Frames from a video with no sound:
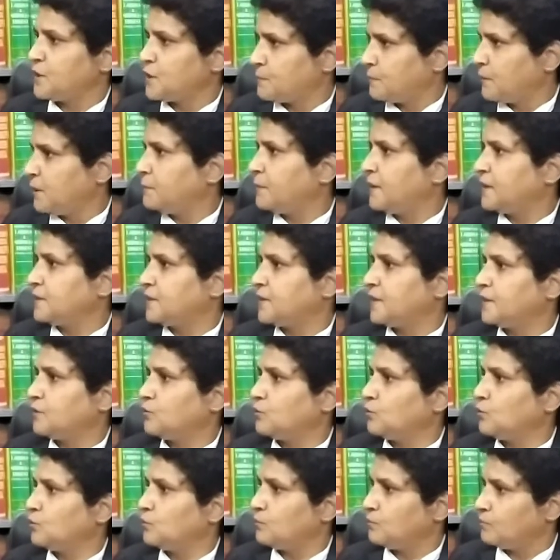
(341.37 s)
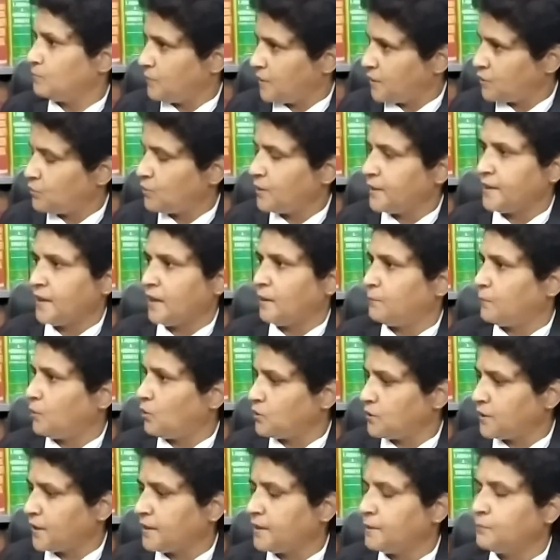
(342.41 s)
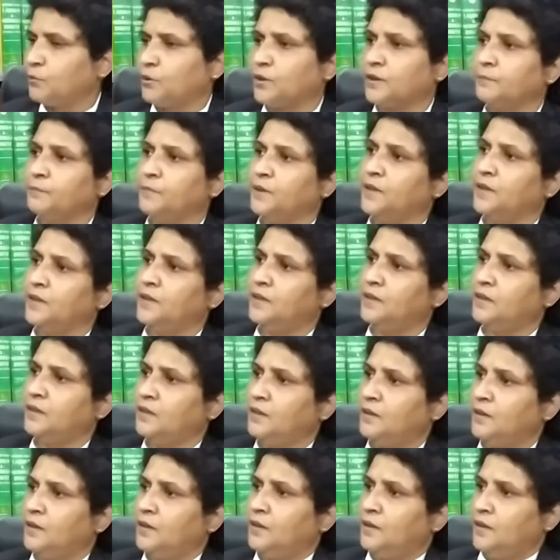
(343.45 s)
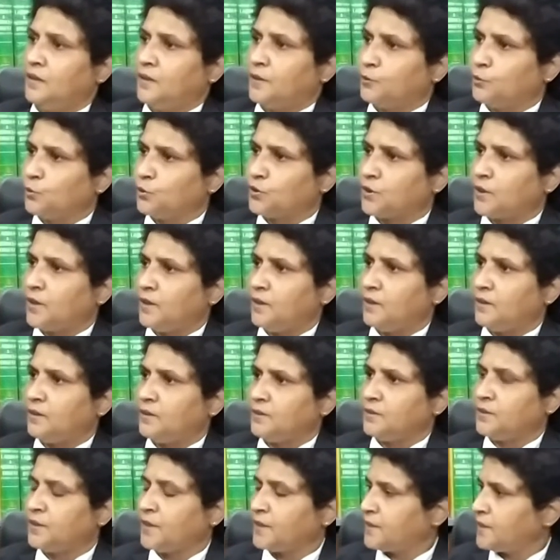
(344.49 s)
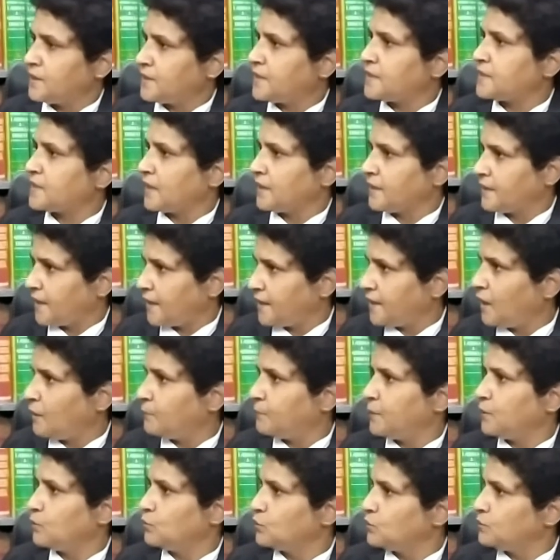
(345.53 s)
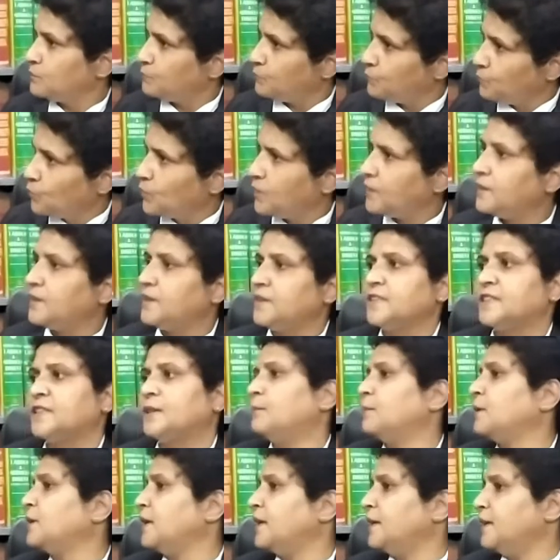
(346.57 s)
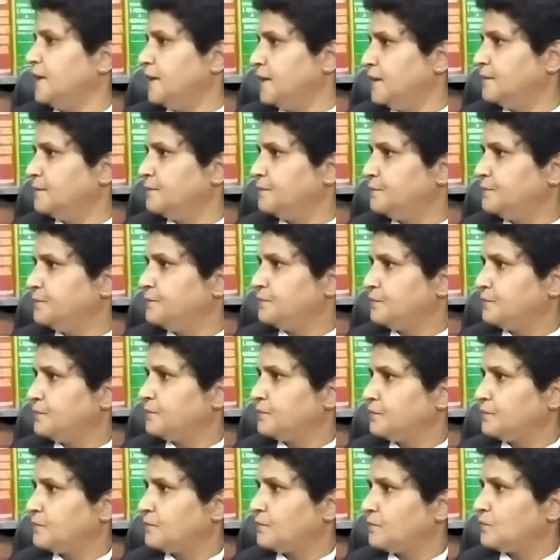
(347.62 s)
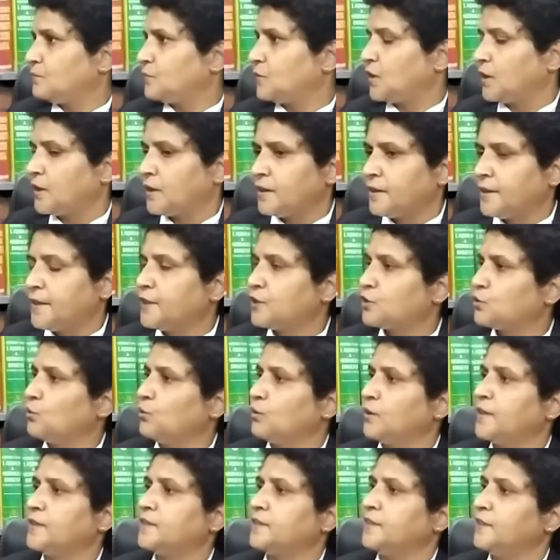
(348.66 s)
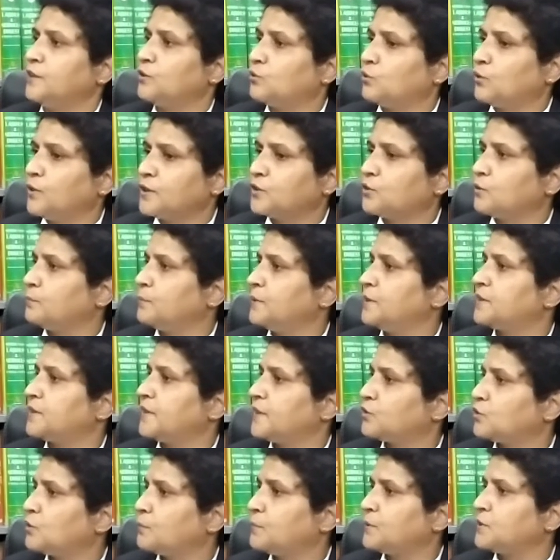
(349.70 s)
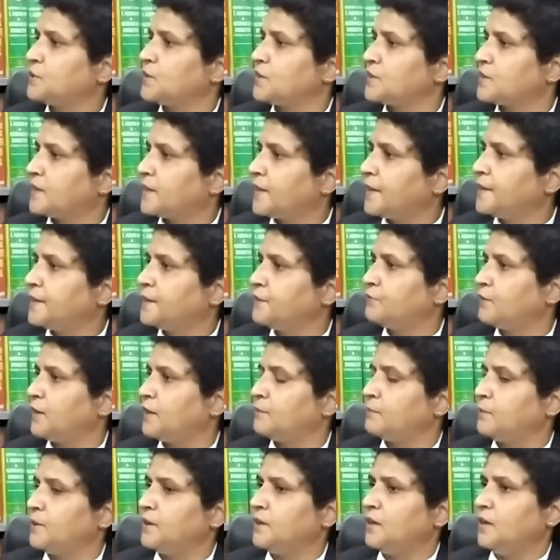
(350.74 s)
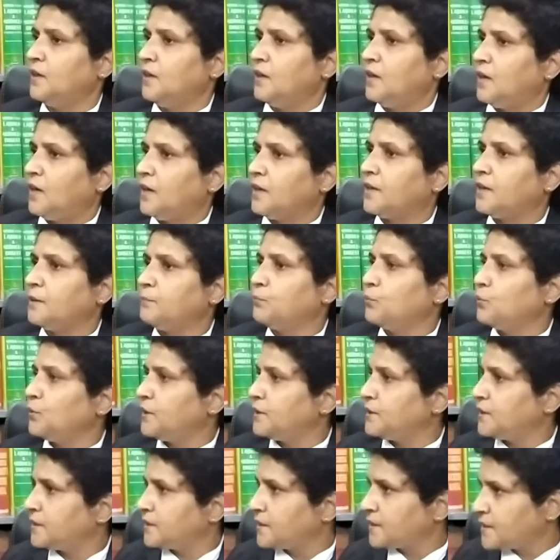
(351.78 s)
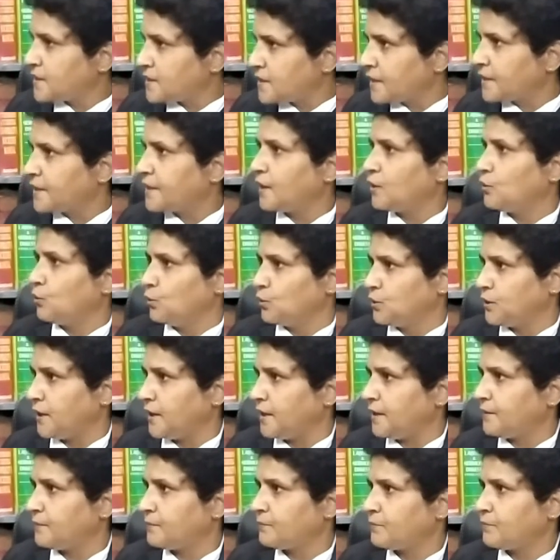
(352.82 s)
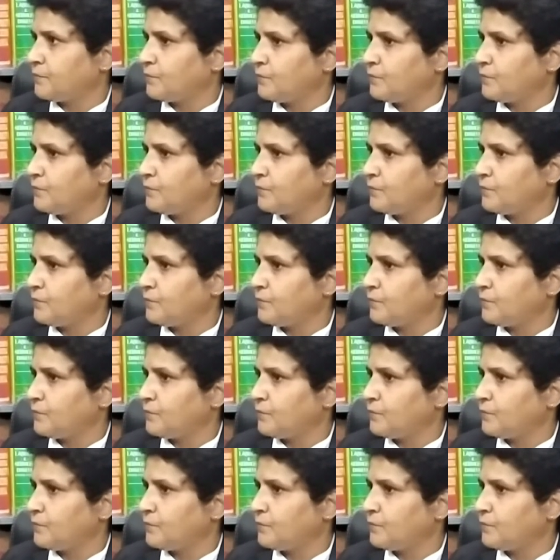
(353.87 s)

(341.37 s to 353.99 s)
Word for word: प्रिंसिपल बेंच है तो नेचुरली हम्म। यहाँ बहुत ज़्यादा मुकदमे हैं दूसरा जजेस की संख्या यहाँ पे पूरी इस समय नहीं है हम्म, हम्म। अगर डेढ़ सौ होने चाहिए तो 120 से 125 से 95 है अगर पूरी जजेस की संख्या हो जाए